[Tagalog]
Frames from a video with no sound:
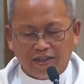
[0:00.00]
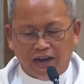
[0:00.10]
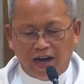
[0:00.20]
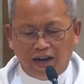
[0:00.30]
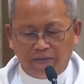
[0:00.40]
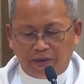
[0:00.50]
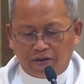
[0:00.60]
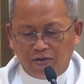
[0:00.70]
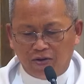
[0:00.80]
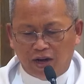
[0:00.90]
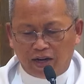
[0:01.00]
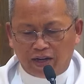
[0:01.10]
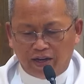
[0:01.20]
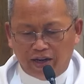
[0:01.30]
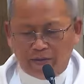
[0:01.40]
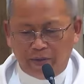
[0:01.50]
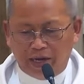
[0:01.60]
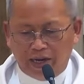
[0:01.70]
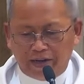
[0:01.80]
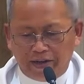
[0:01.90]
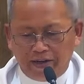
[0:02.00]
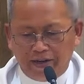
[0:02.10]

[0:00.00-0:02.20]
daan pa ko wa ginahibilin